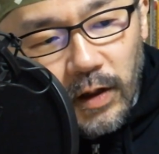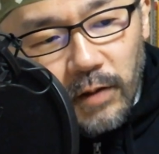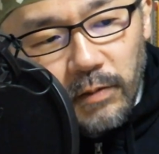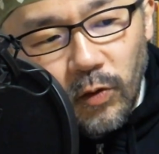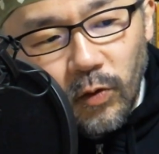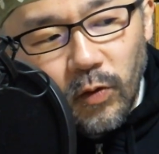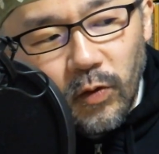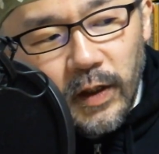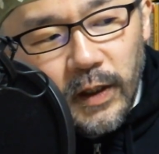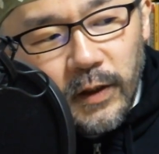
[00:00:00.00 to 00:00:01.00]
まあ、こ
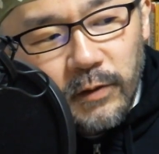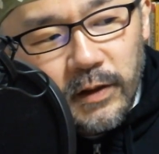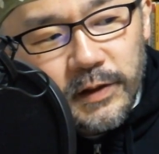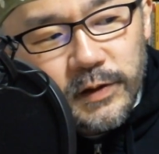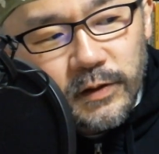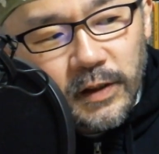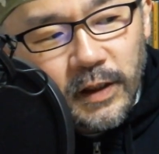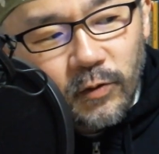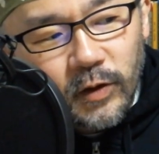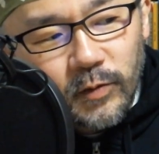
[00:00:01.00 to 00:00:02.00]
れはです
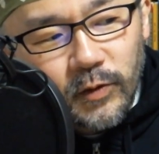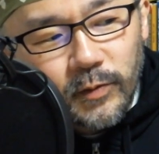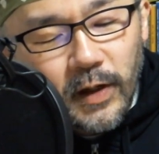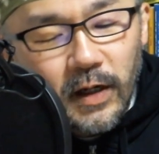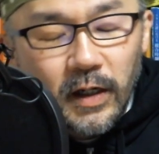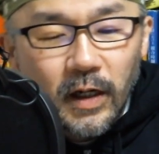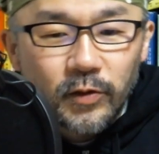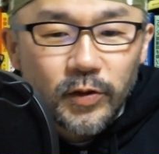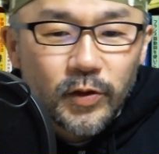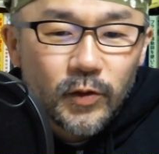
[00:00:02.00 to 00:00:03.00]
ね、これもまあ、あの
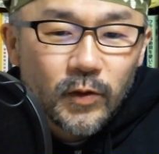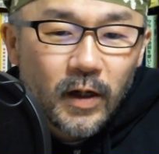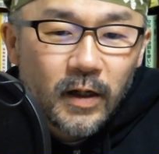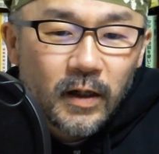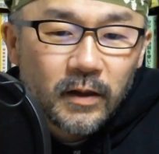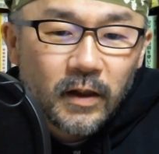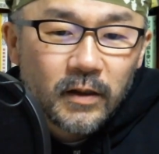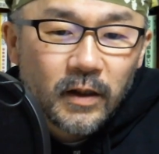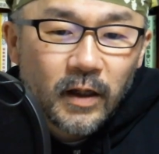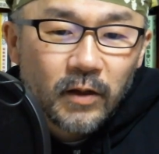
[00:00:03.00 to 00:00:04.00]
言うのは簡
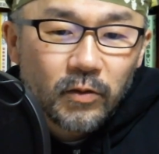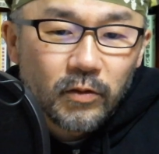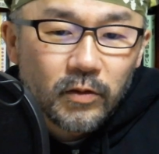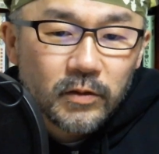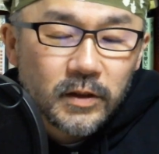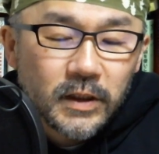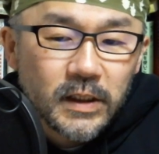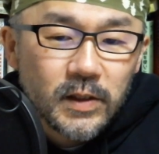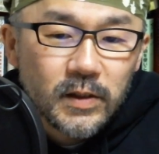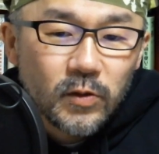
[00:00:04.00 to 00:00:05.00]
単だけど、
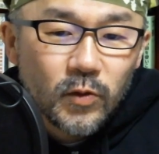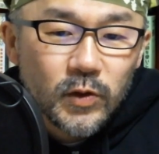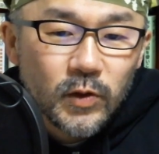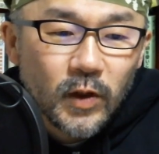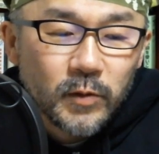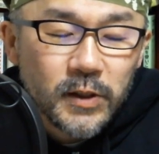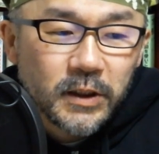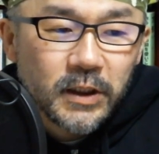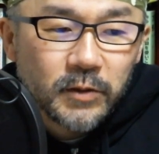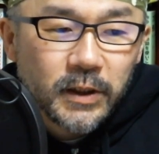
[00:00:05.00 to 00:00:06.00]
実行するのは難し
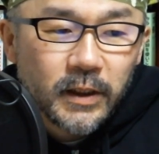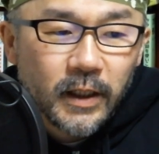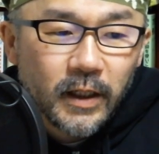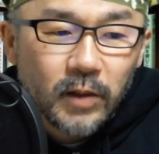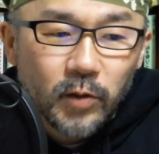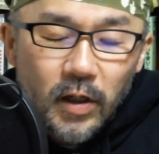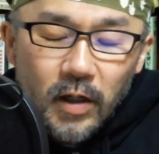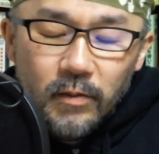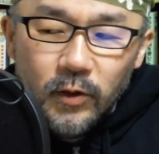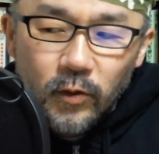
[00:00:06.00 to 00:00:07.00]
いかもしれないけれども、
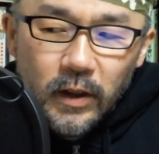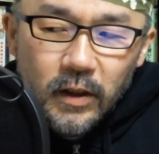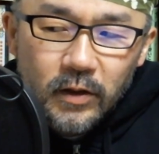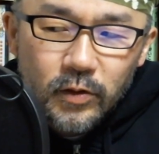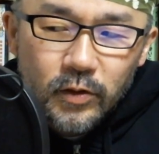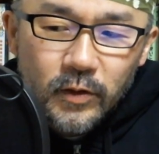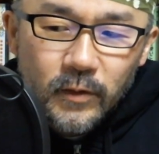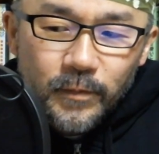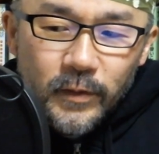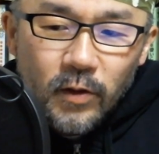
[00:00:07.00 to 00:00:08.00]
まあ、とにかく
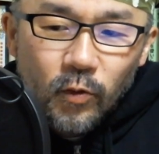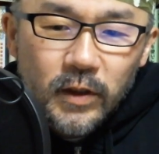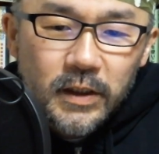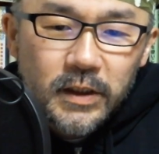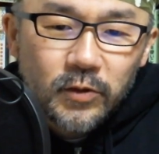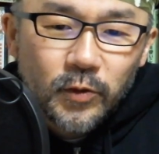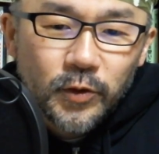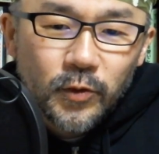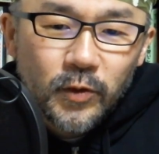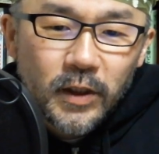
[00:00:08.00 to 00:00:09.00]
同じ土
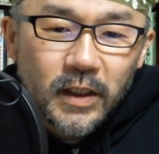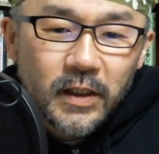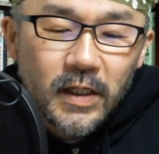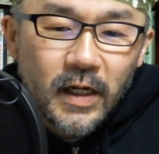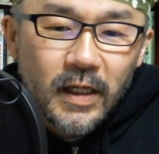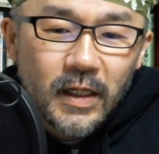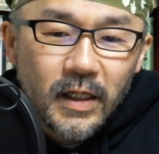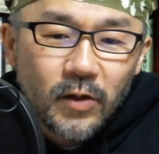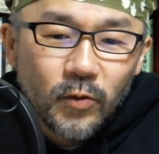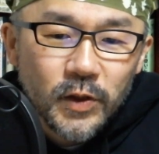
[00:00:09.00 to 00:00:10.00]
俵にいない
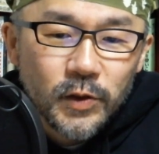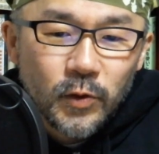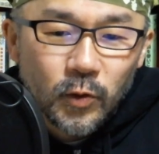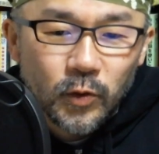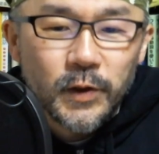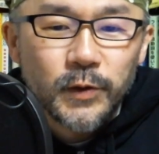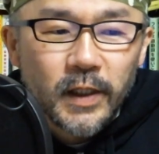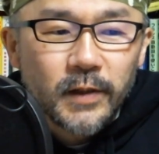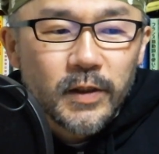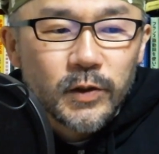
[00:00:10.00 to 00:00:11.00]
ようにすることですよね。
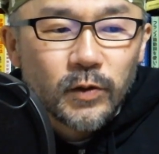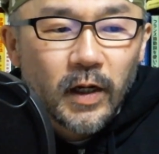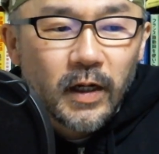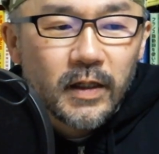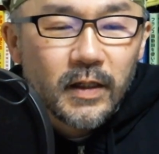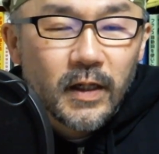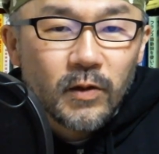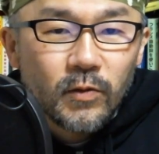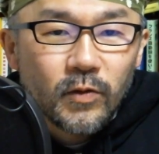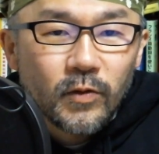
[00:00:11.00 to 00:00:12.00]
その相手
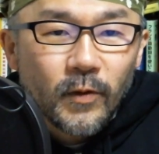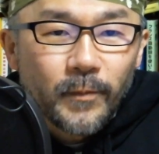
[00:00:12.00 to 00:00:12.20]
の、